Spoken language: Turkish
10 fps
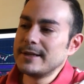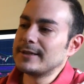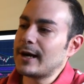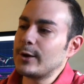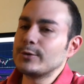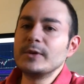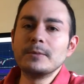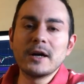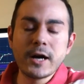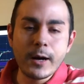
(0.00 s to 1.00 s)
Sağ olsun beni
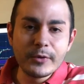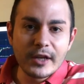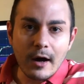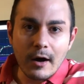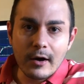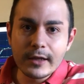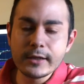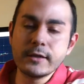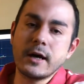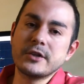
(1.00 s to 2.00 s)
makamında
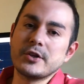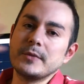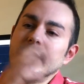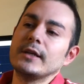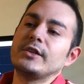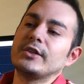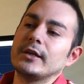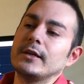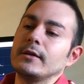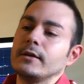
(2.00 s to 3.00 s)
ağırladı. Akşamında
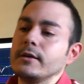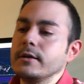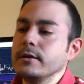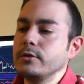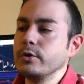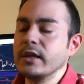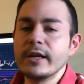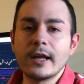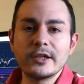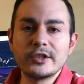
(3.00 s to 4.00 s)
işte e,
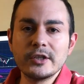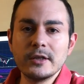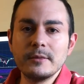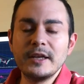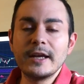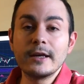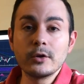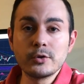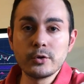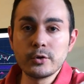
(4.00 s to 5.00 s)
Türklerin açtığı bir yere
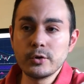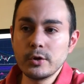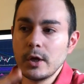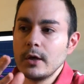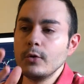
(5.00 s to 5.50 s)
götürdü.